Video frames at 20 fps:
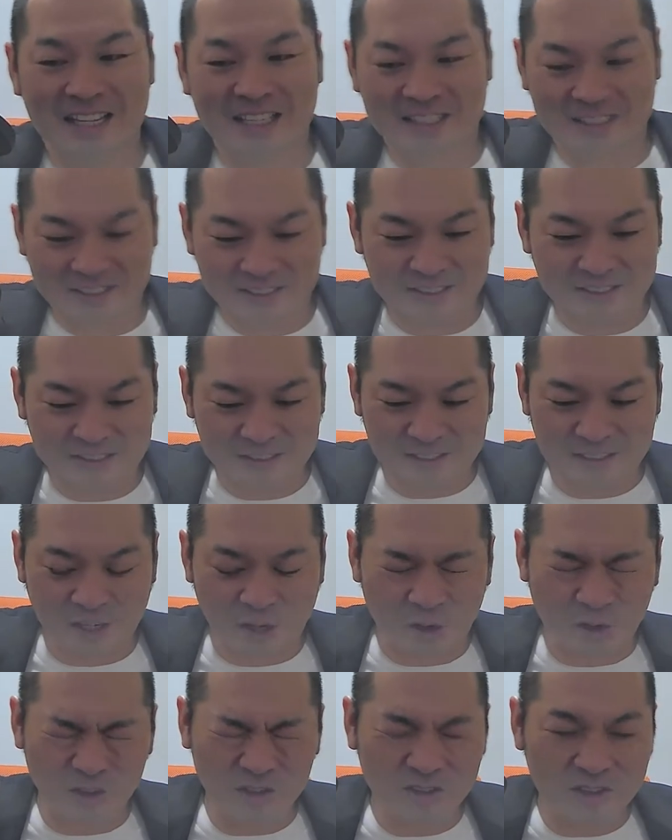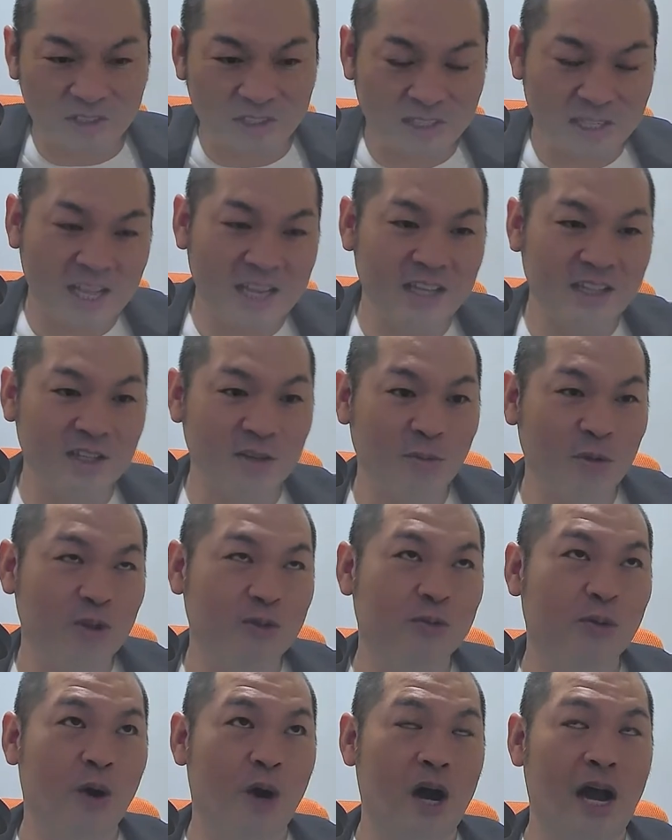うん。本当に悩んで
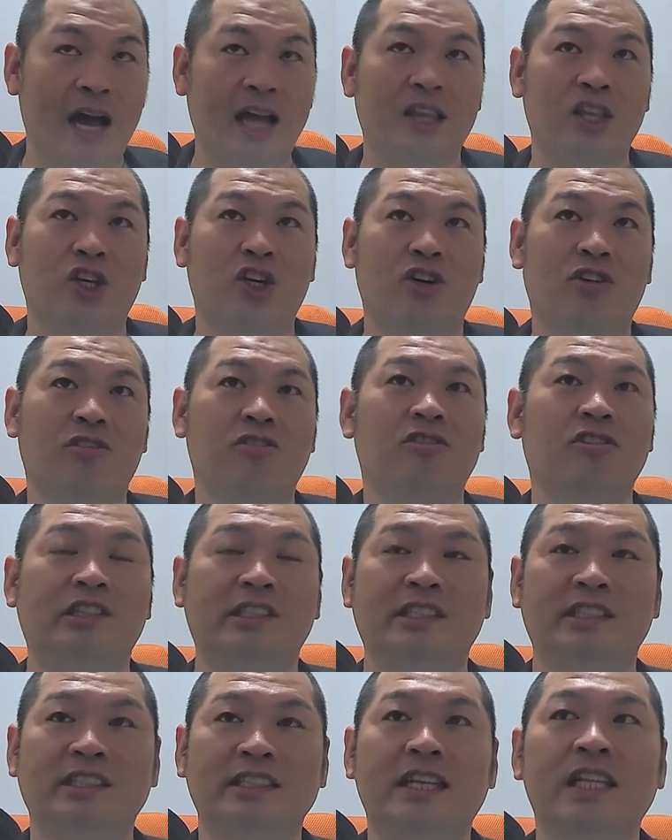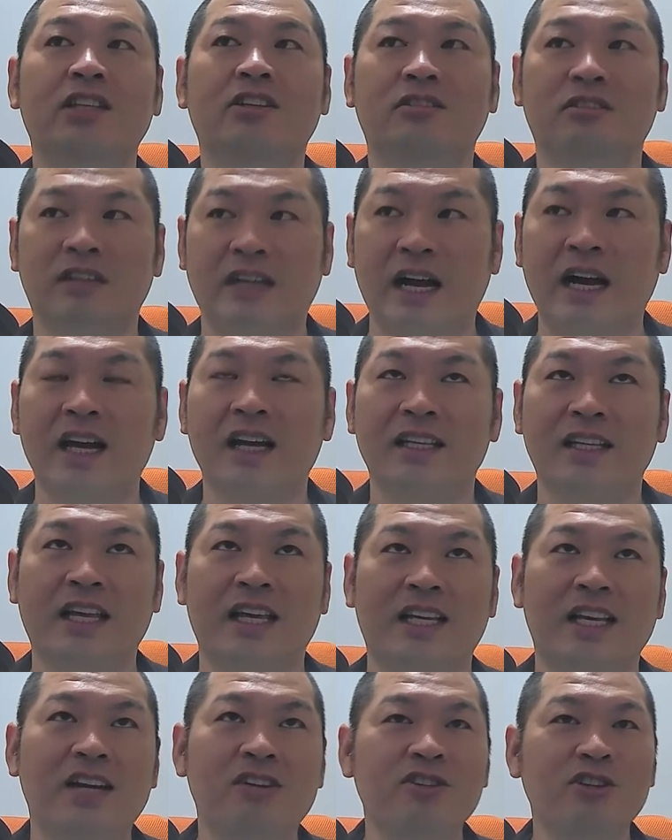僕も、あの、苦しんでというか。
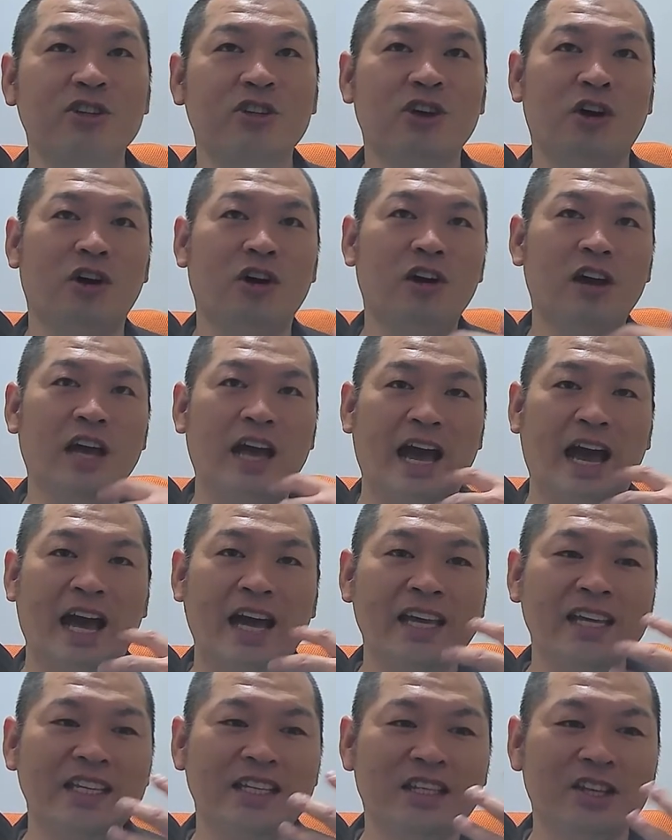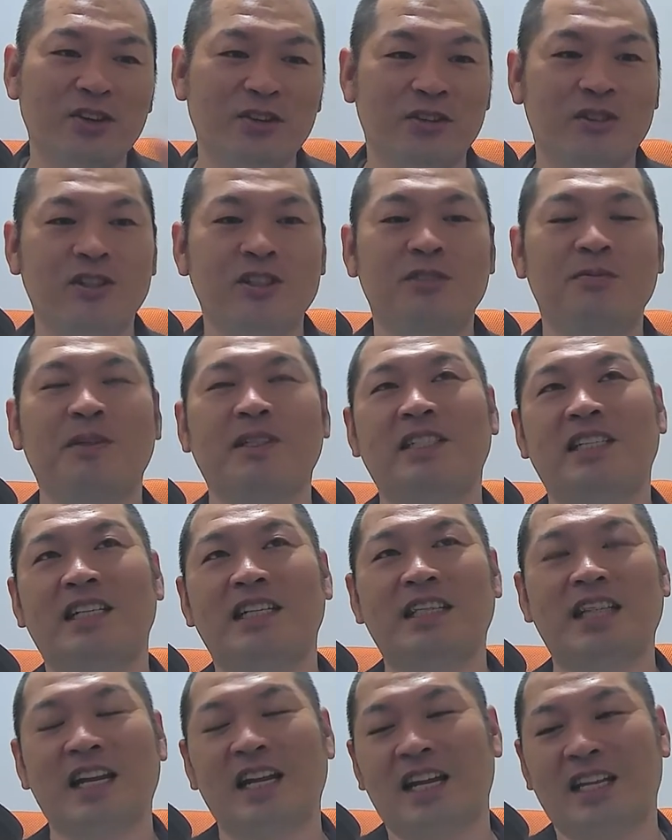で、逆に言うと、相手を苦しまして
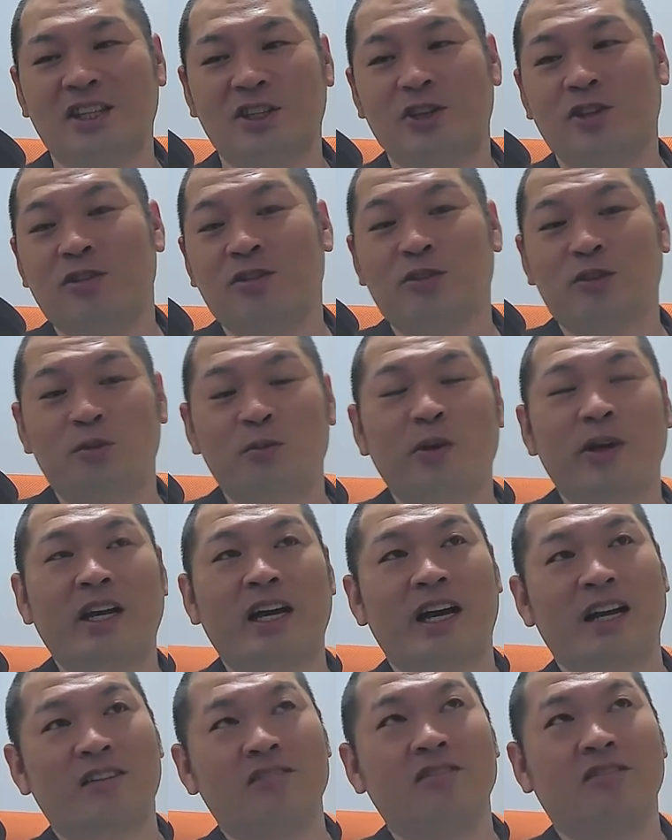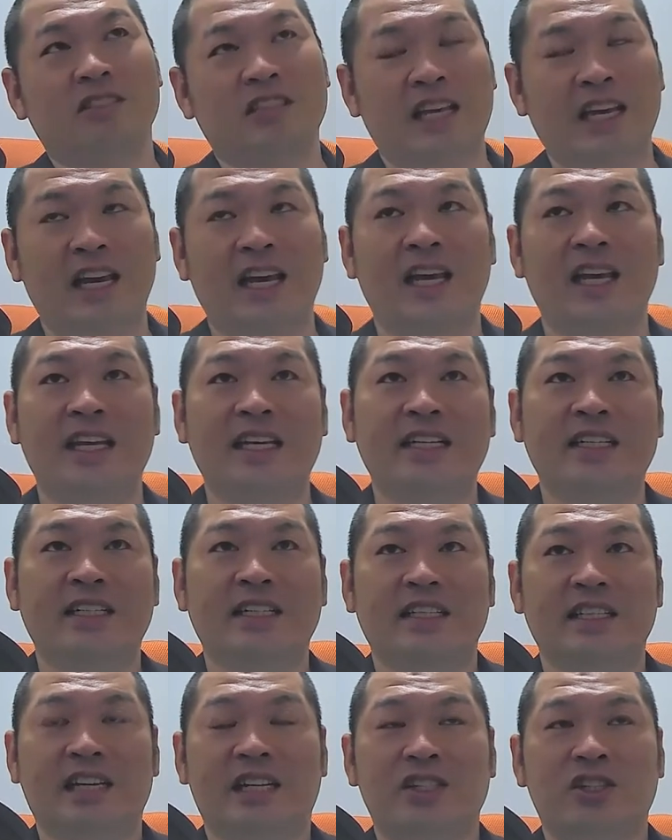きたなという思いがあるので、
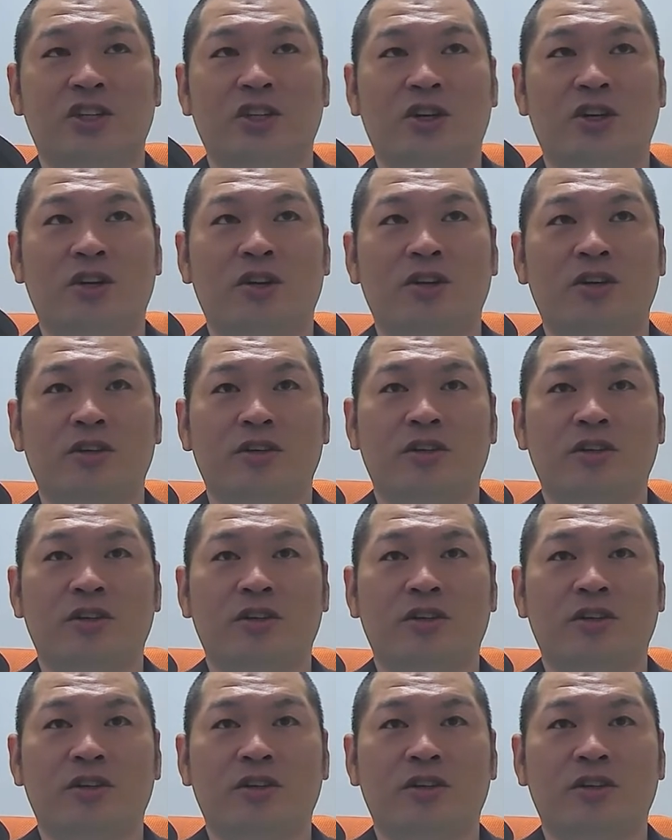だからその、